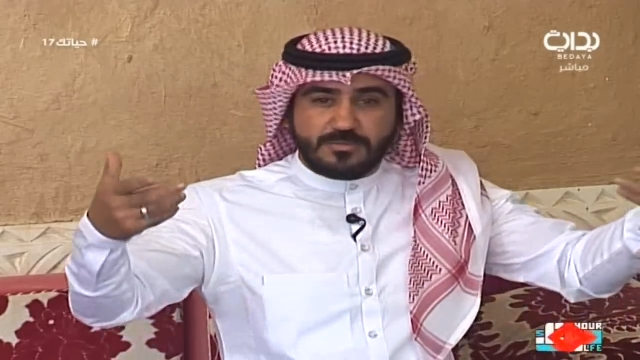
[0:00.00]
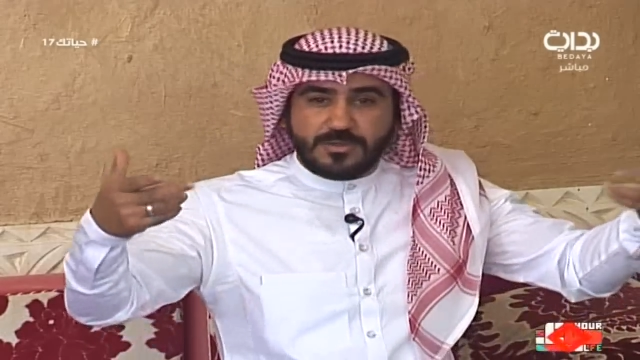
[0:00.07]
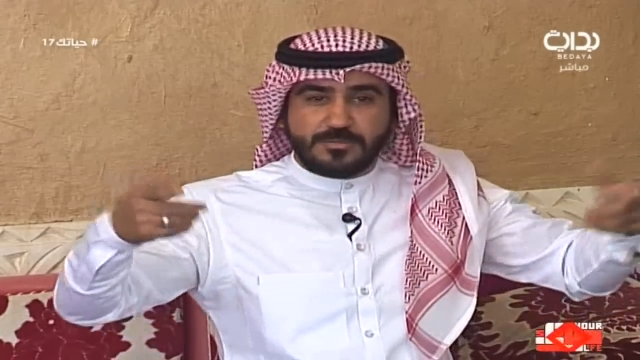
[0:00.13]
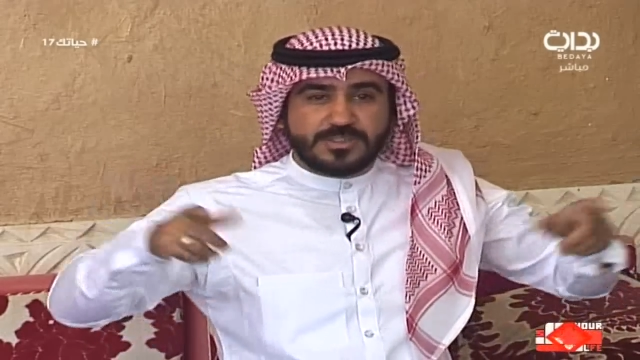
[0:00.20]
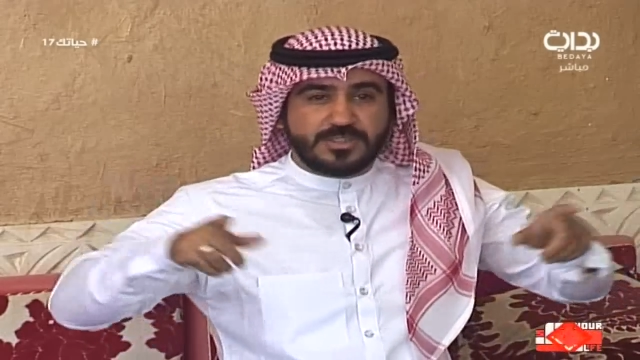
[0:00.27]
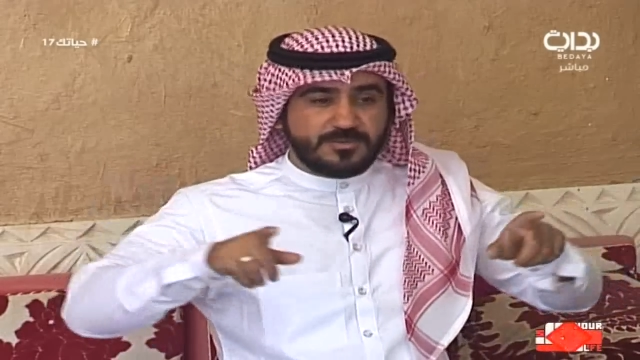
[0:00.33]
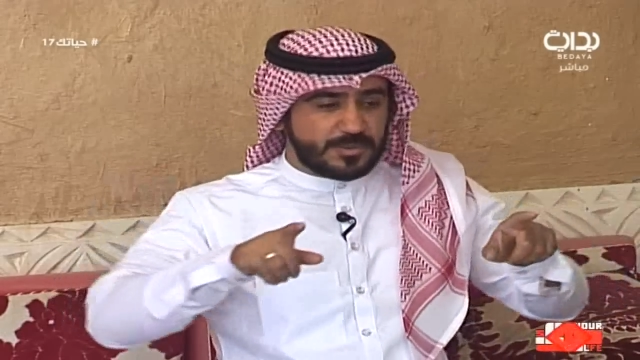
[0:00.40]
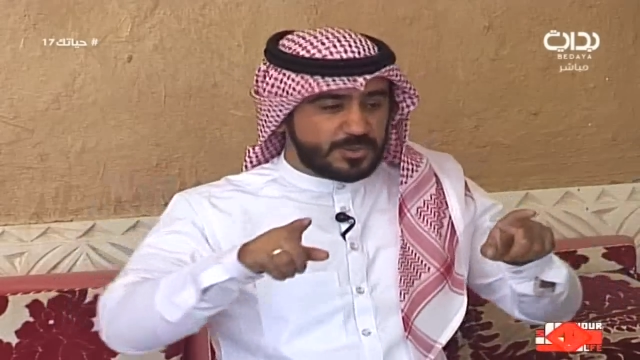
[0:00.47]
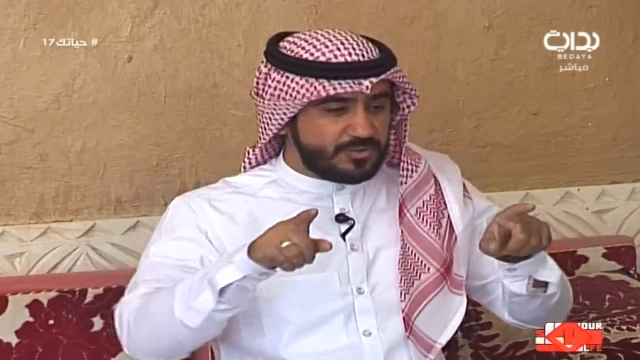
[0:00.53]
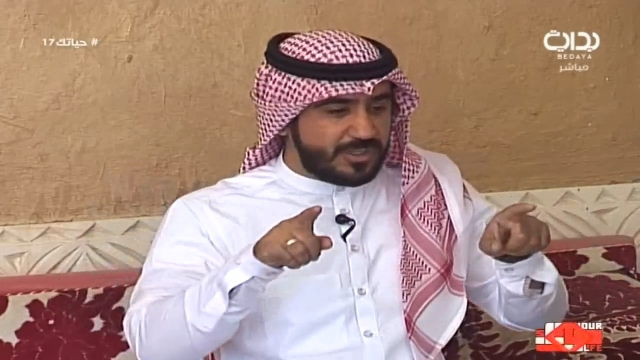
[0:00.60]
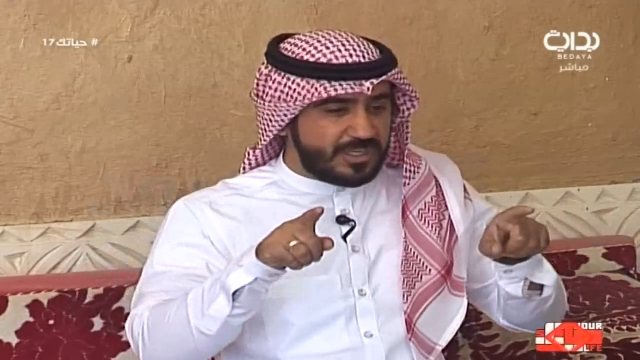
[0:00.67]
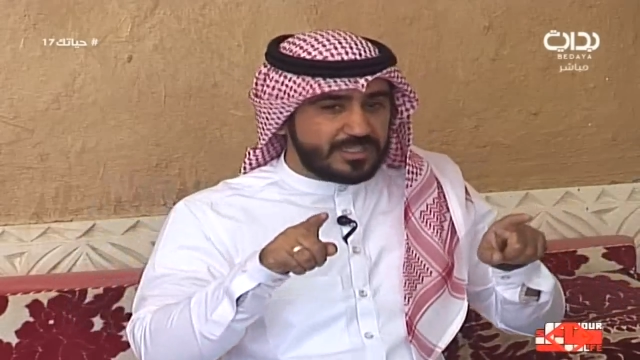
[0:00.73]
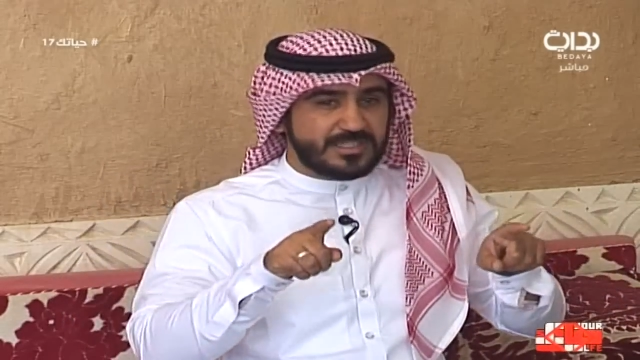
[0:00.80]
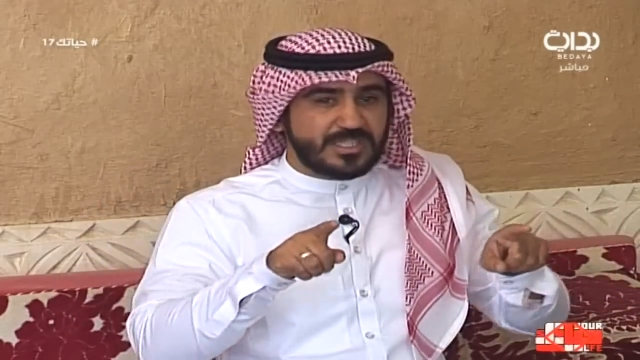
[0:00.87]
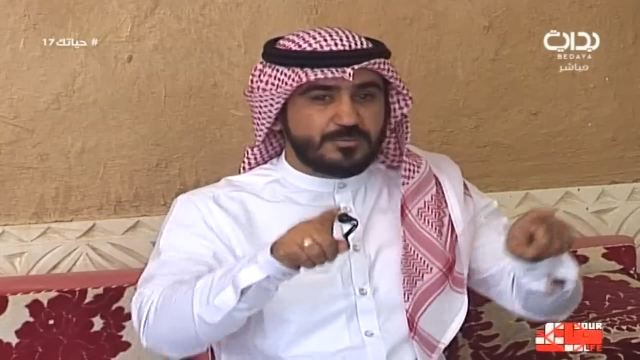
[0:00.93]
بتمشون
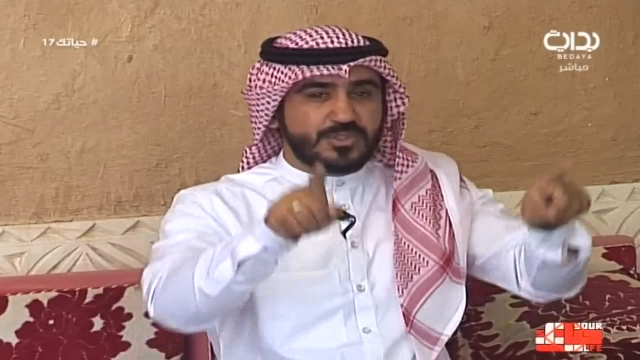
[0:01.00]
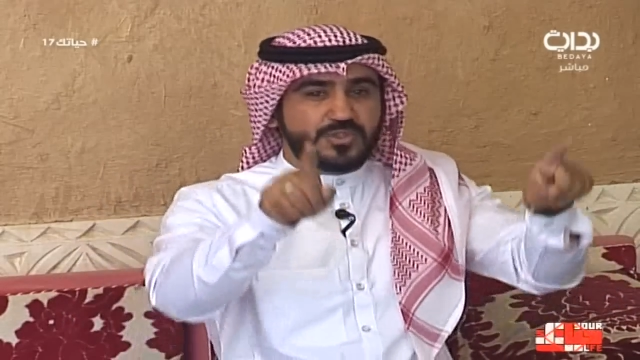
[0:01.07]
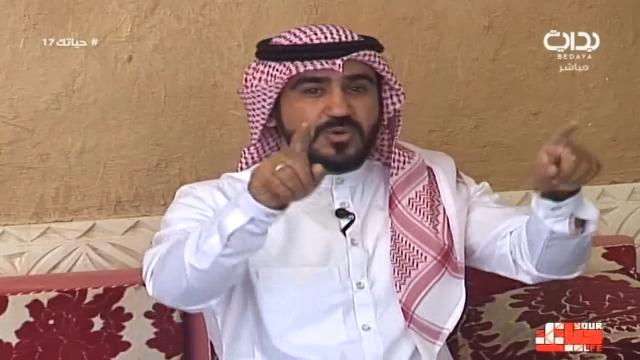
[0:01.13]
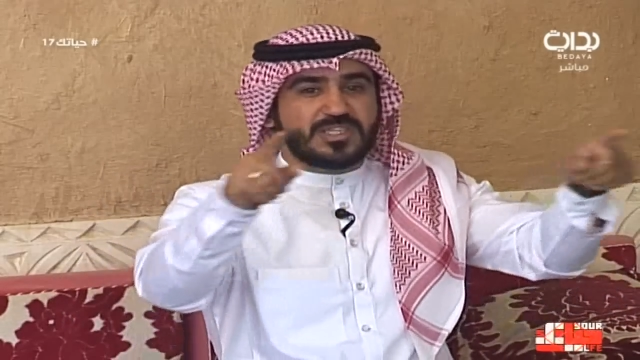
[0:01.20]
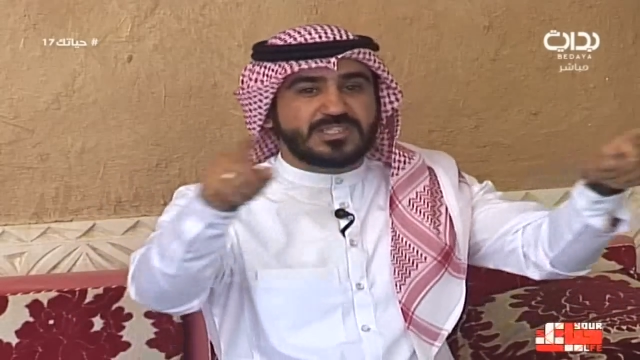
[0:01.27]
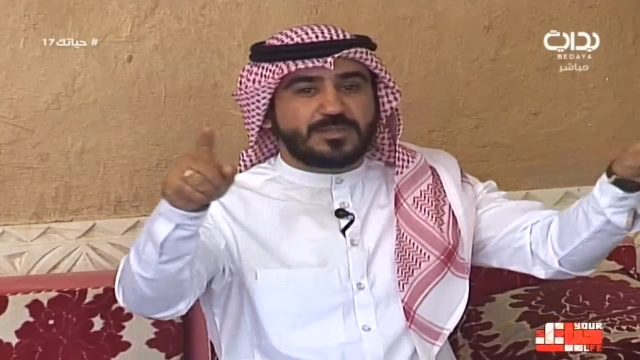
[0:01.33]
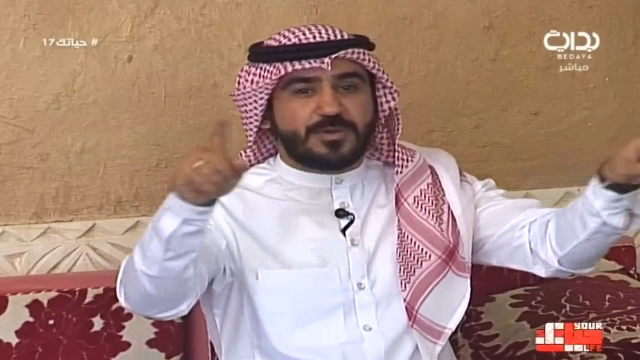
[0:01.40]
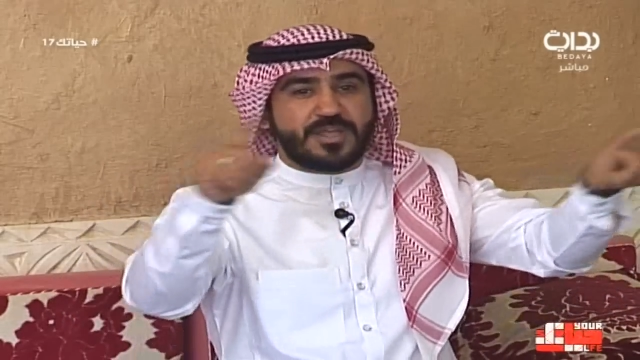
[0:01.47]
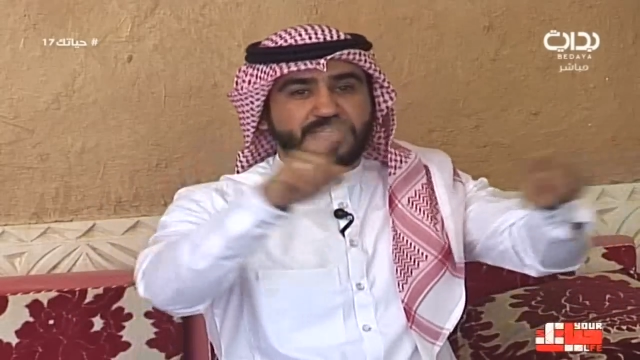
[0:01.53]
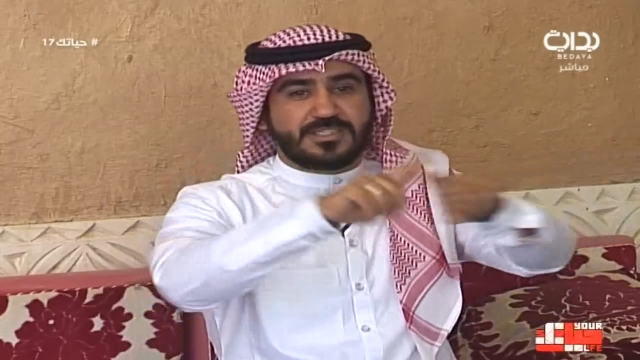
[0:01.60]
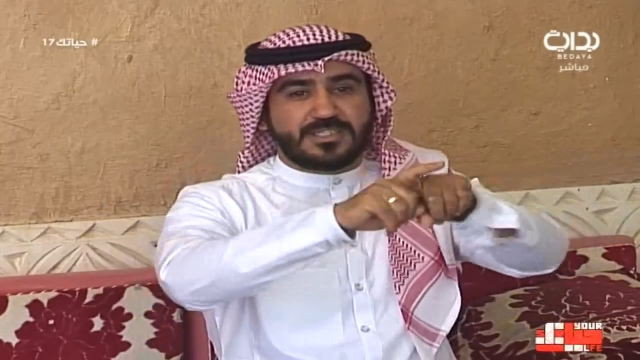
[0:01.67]
الخطين متوازيه ما راح